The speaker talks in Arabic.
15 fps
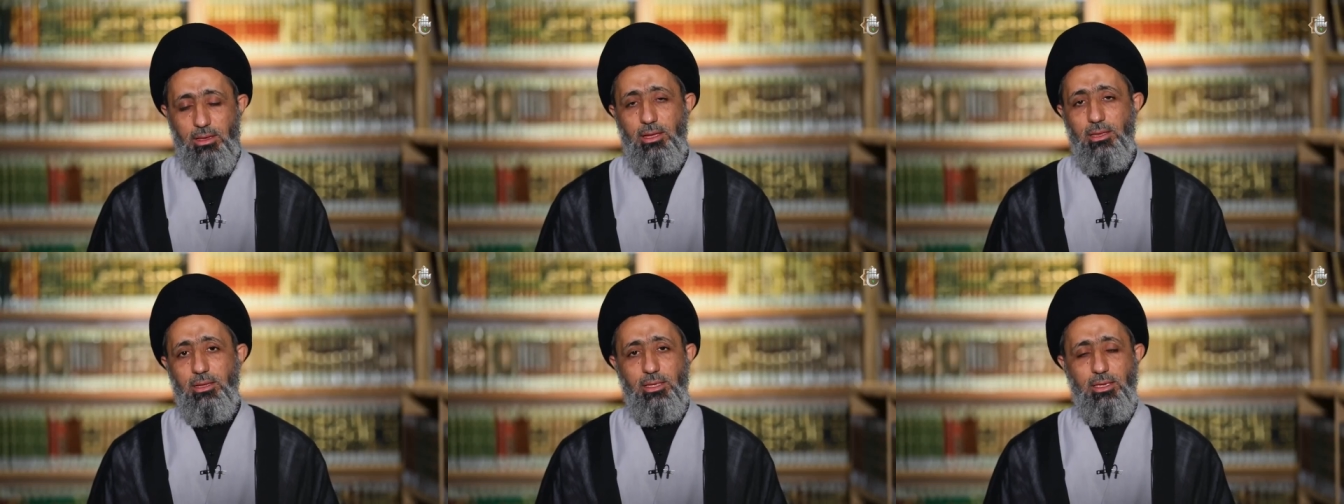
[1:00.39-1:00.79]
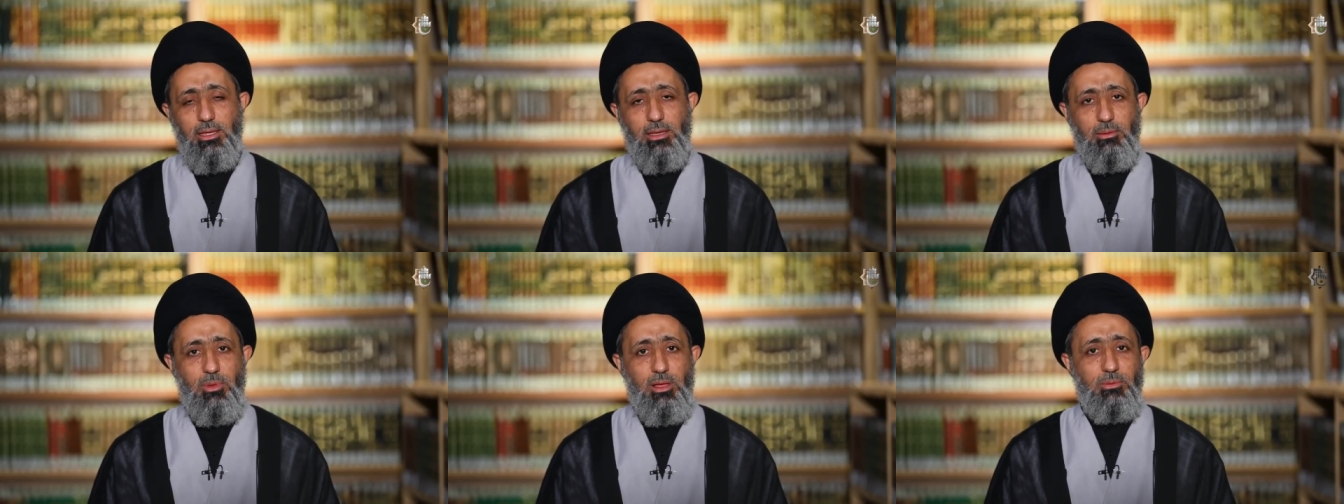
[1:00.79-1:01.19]
قال لي
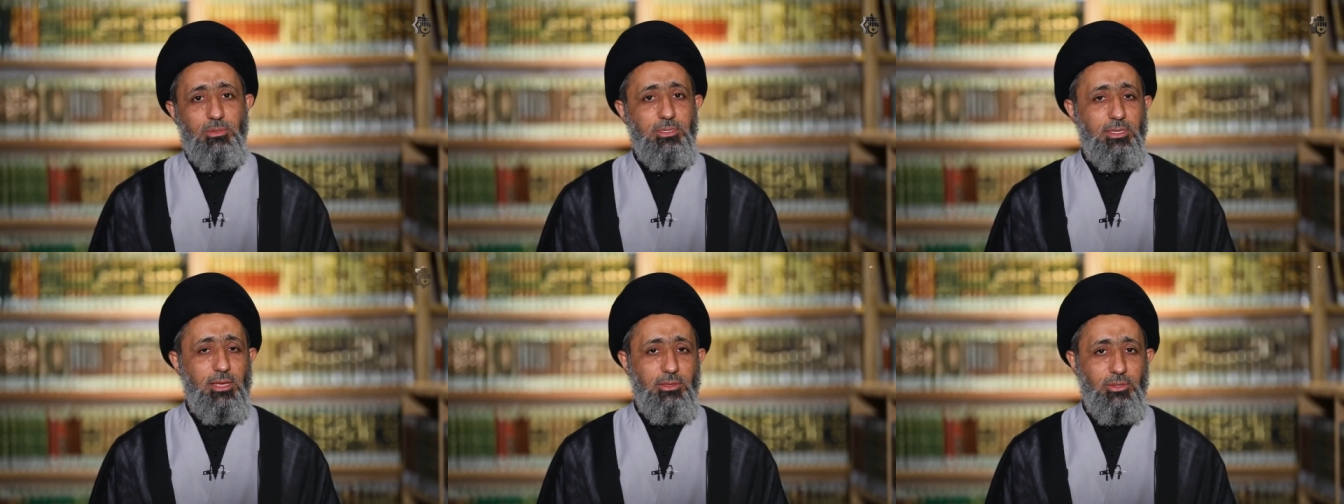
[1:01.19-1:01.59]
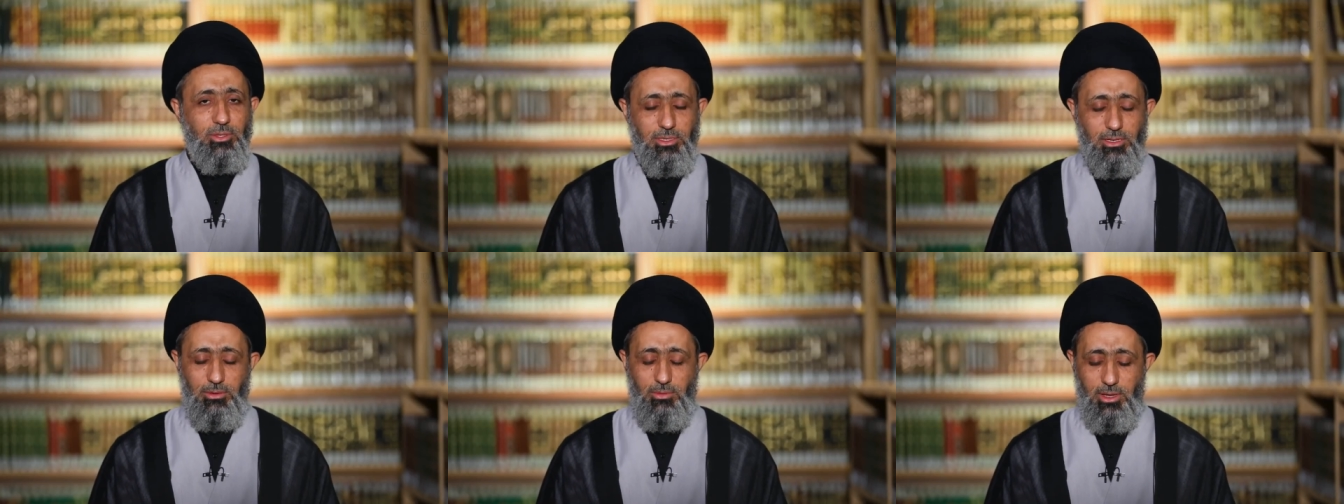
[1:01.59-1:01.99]
الإمام الصادق
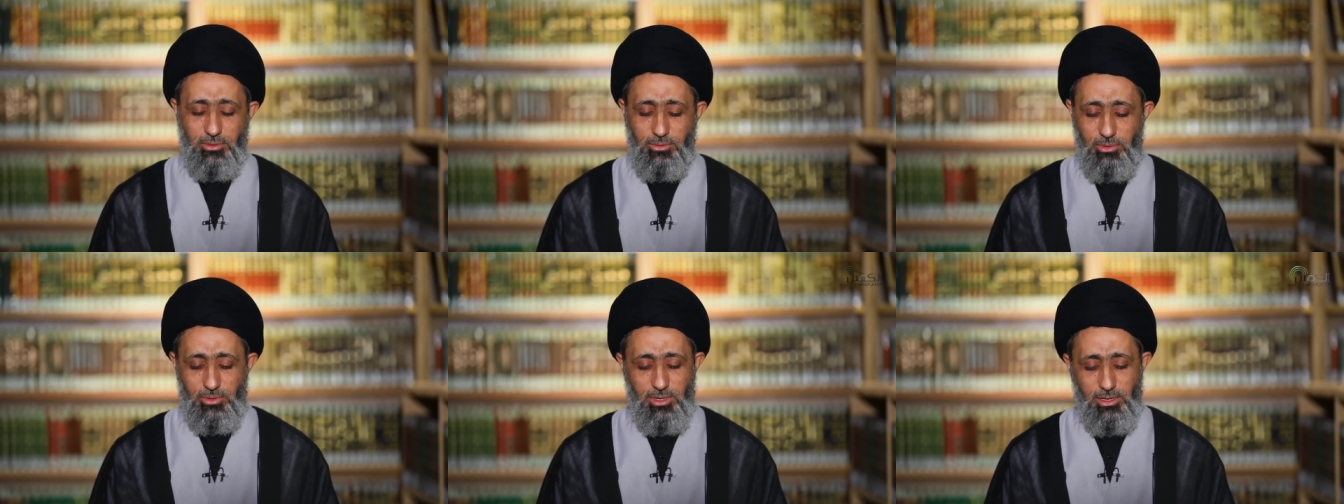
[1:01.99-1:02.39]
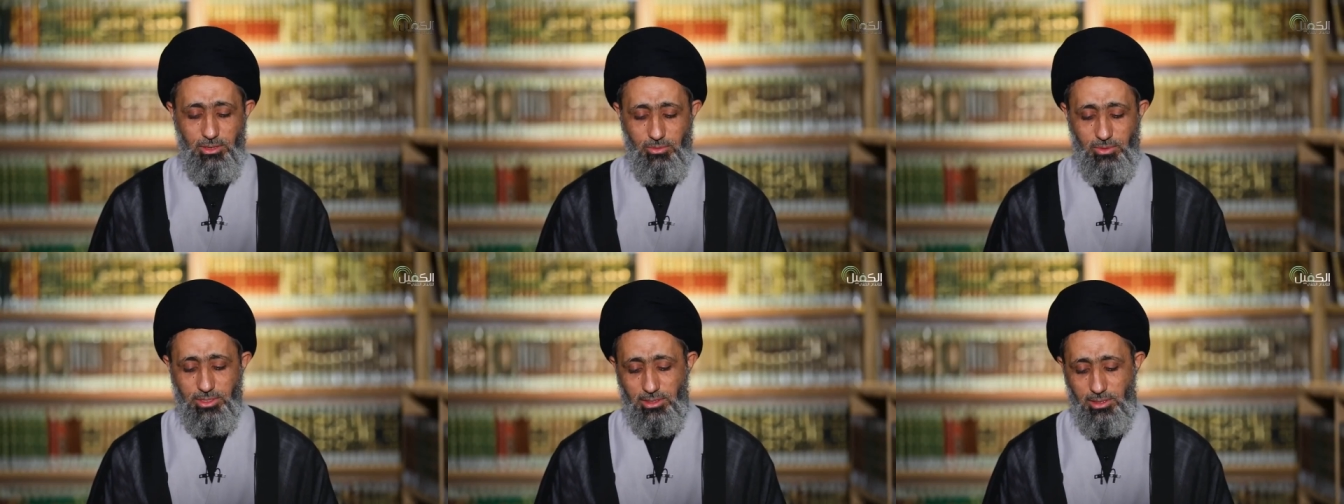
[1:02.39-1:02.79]
صلوات الله
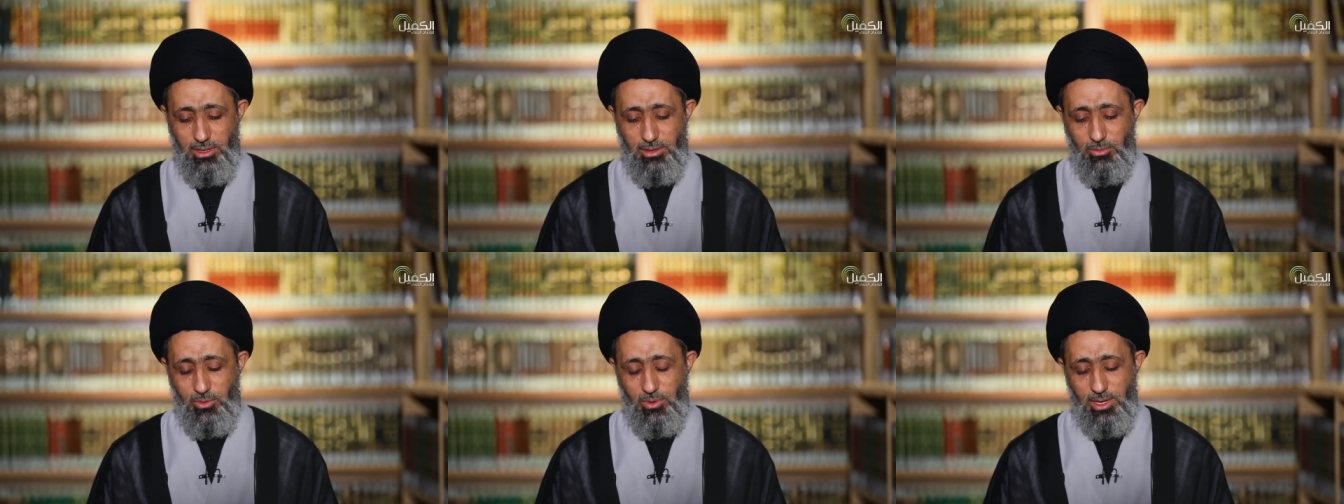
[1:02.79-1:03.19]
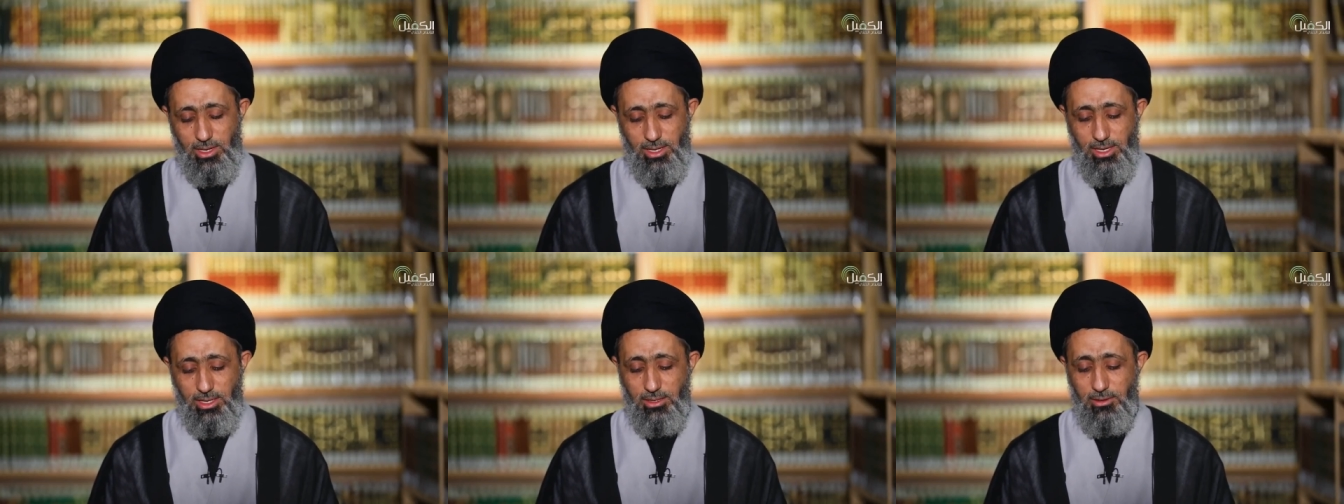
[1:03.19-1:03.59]
وسلامه
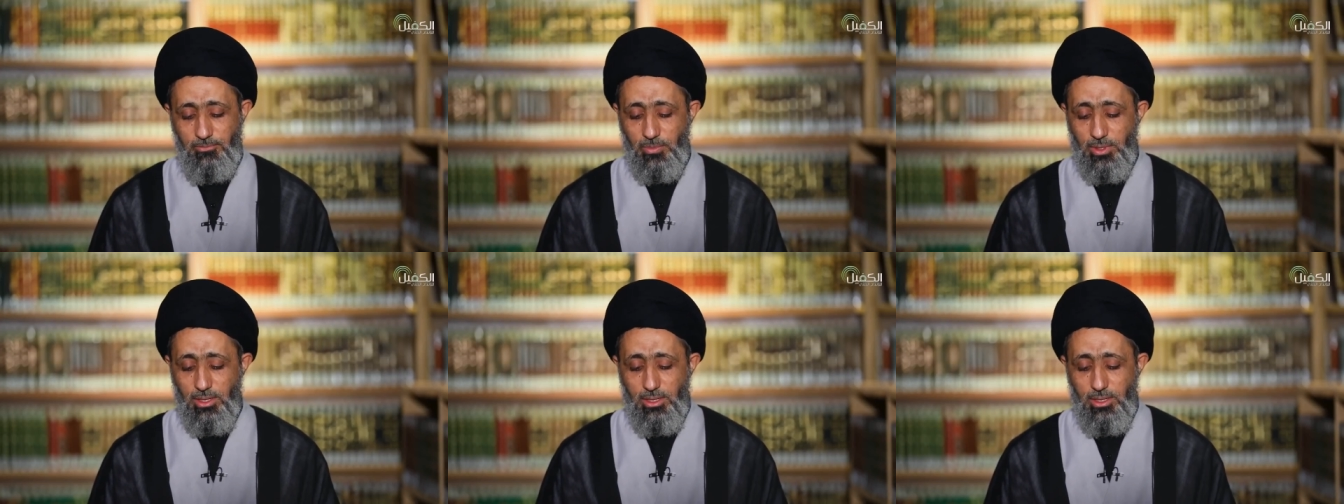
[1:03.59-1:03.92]
عليه